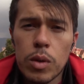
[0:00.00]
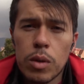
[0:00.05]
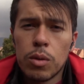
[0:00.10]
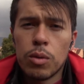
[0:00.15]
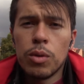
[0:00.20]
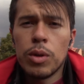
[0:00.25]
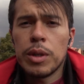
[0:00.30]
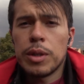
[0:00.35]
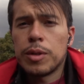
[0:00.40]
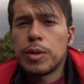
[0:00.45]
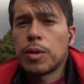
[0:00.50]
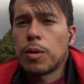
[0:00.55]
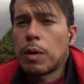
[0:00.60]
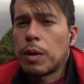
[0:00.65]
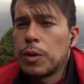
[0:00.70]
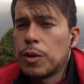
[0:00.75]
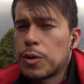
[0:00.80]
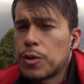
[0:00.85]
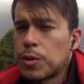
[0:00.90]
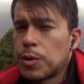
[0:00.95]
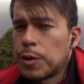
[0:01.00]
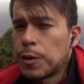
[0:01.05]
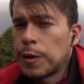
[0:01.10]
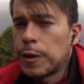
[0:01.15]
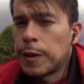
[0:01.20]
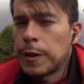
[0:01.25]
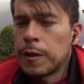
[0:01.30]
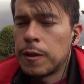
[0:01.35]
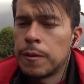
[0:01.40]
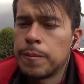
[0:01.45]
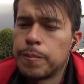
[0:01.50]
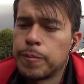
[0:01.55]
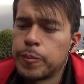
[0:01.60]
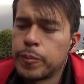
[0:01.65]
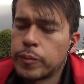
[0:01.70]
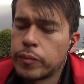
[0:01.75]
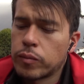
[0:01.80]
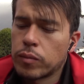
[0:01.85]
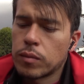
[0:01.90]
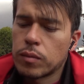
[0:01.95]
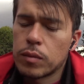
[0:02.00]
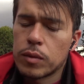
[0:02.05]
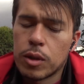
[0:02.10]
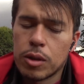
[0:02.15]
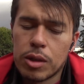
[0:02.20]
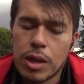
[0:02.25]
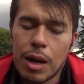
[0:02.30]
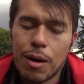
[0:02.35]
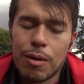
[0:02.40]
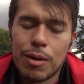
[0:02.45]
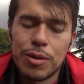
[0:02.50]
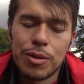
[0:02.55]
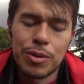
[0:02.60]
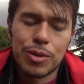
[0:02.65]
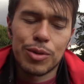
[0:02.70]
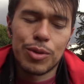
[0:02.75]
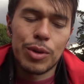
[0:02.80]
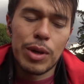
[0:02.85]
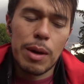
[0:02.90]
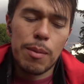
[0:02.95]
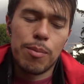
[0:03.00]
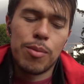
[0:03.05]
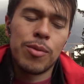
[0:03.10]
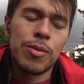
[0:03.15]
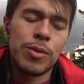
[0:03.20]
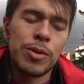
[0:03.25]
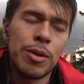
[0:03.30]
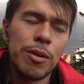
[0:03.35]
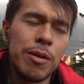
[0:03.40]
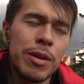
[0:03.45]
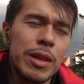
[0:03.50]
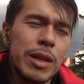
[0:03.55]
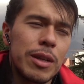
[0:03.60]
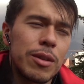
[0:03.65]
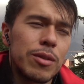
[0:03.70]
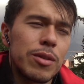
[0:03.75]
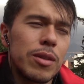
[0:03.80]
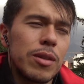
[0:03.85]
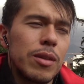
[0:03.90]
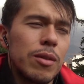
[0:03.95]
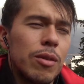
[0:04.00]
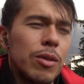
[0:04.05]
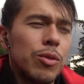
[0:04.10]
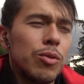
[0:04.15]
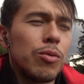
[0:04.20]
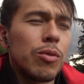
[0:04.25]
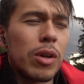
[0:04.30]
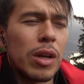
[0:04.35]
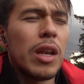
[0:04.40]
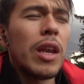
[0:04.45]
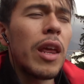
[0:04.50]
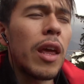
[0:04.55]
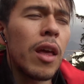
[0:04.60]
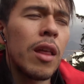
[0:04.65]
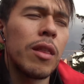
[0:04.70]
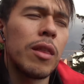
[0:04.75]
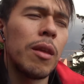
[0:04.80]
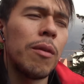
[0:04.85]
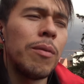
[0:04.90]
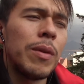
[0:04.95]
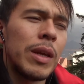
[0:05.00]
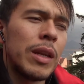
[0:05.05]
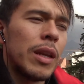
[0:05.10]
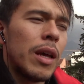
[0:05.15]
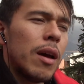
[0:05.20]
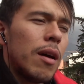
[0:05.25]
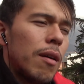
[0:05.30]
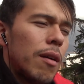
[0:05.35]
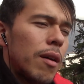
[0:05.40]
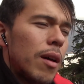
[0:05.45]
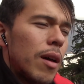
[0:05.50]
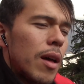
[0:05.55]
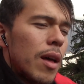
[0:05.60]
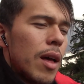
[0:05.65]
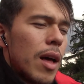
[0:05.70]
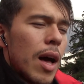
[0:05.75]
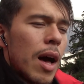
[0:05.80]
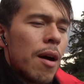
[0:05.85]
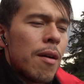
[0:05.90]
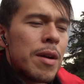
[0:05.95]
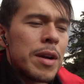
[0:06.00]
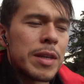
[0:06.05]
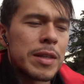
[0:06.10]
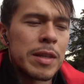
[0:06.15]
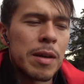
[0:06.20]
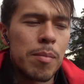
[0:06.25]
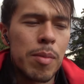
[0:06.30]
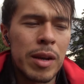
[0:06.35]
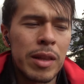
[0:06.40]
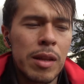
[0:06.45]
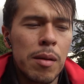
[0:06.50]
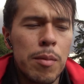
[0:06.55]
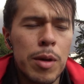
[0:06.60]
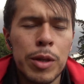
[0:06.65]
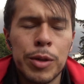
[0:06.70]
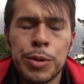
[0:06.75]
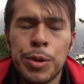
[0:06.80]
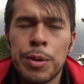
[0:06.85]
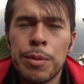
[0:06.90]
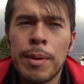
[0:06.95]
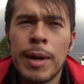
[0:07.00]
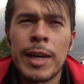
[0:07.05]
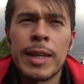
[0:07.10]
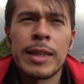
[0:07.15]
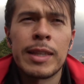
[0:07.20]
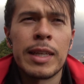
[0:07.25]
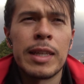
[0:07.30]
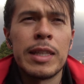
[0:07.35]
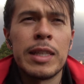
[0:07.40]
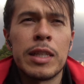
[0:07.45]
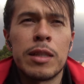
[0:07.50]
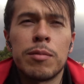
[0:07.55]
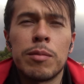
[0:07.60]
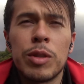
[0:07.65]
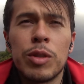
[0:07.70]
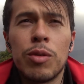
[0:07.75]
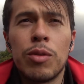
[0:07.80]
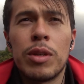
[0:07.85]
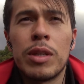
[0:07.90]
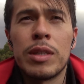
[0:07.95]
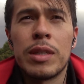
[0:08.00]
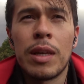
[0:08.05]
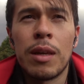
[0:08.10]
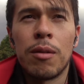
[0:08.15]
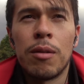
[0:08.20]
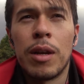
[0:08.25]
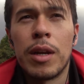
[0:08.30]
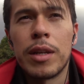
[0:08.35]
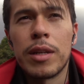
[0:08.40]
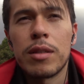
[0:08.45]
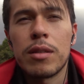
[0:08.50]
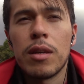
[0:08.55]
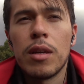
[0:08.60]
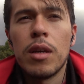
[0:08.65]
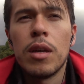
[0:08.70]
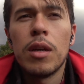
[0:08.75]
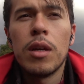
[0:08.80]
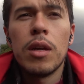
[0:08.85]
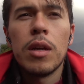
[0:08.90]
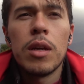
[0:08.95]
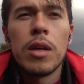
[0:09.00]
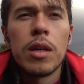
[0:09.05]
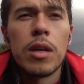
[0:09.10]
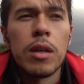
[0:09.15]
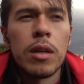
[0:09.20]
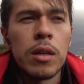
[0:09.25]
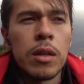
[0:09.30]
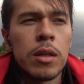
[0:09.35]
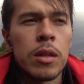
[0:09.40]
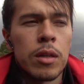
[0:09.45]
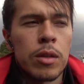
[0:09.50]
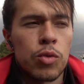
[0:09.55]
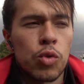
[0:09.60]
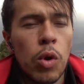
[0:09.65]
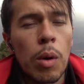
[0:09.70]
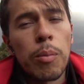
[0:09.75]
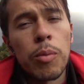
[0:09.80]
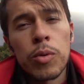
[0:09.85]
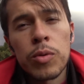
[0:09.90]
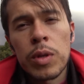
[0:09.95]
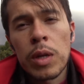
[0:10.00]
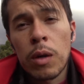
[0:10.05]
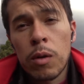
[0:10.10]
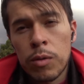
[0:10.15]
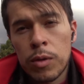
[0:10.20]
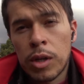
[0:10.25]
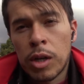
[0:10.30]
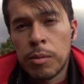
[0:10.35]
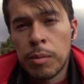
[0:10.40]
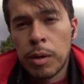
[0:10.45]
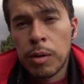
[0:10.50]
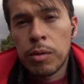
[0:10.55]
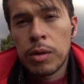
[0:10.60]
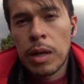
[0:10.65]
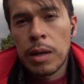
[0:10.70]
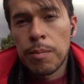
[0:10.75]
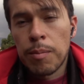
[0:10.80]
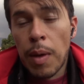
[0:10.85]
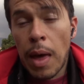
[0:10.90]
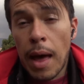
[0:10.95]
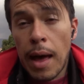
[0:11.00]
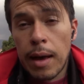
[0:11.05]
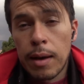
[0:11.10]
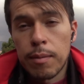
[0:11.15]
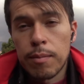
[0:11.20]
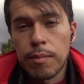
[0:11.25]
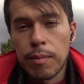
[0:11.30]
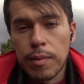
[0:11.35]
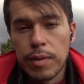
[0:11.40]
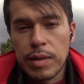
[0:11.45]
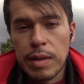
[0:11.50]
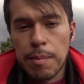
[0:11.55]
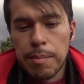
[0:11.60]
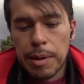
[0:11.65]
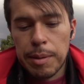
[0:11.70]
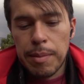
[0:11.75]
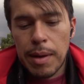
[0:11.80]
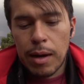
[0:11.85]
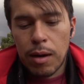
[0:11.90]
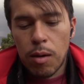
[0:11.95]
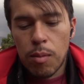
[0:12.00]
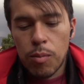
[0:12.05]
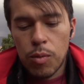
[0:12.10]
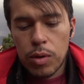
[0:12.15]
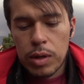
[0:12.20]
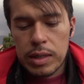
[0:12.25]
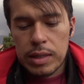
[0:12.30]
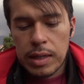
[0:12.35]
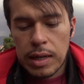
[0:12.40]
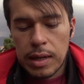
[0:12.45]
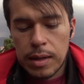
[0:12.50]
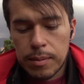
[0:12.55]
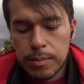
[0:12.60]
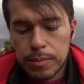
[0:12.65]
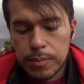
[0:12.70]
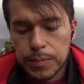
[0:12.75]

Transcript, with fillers: uy, yo cuando estoy, o sea, cuando estoy a punto de vender, cuando un cliente viene a, ver ese apartamento de 20, 10 millones de dólares y estoy a punto de encontrarme con él, me siempre me da como esa,